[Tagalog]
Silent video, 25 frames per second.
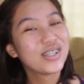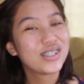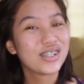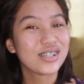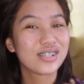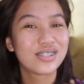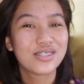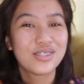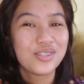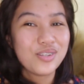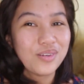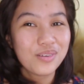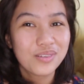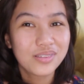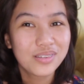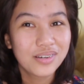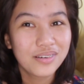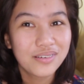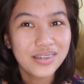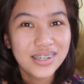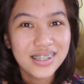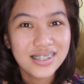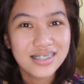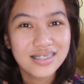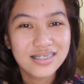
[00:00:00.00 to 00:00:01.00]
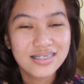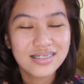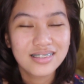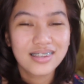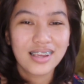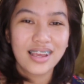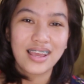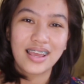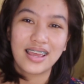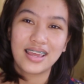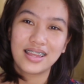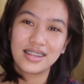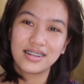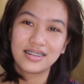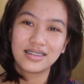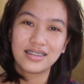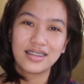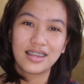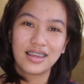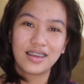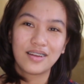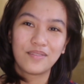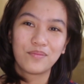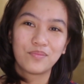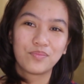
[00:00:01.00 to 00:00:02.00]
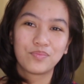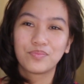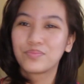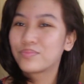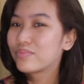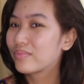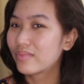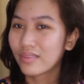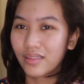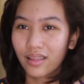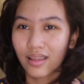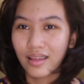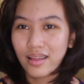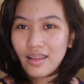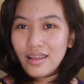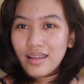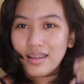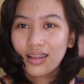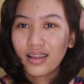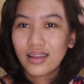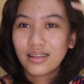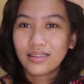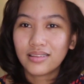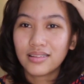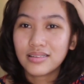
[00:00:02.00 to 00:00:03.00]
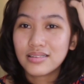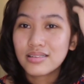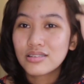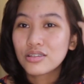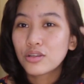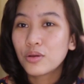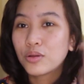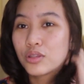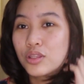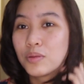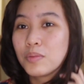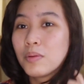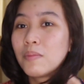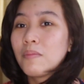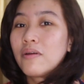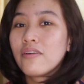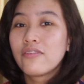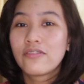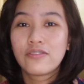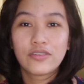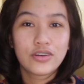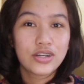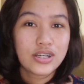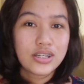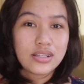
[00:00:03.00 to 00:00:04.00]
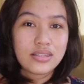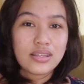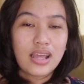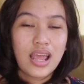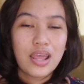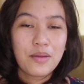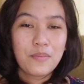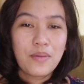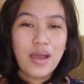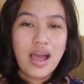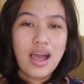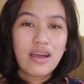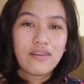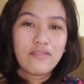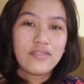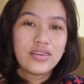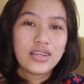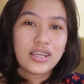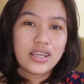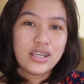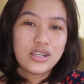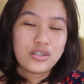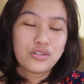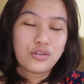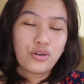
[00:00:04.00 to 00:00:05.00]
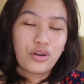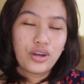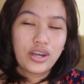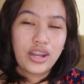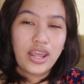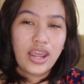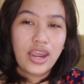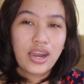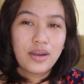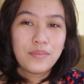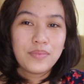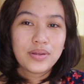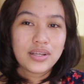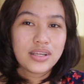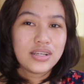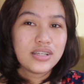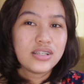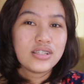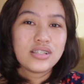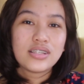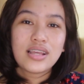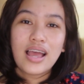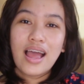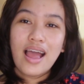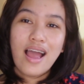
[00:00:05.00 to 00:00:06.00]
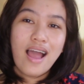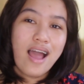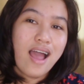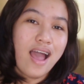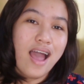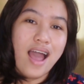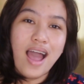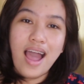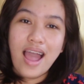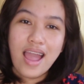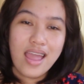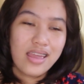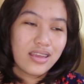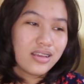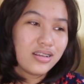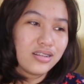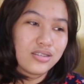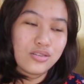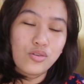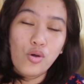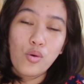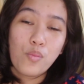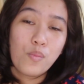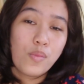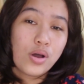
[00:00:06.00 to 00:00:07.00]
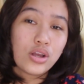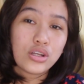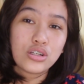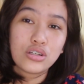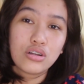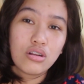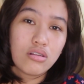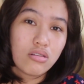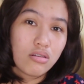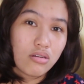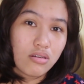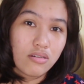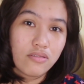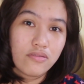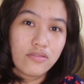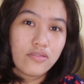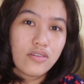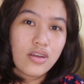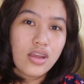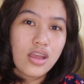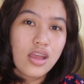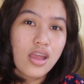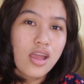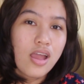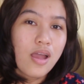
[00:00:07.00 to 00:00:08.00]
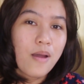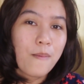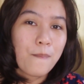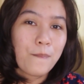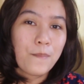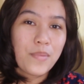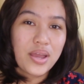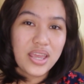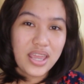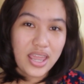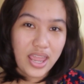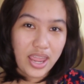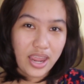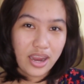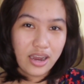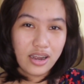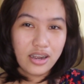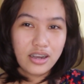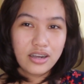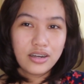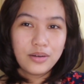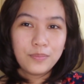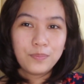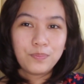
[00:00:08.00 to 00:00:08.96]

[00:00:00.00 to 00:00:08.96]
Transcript: I just took the risk and this is going to be my first time having a short hair because I so much love my hair.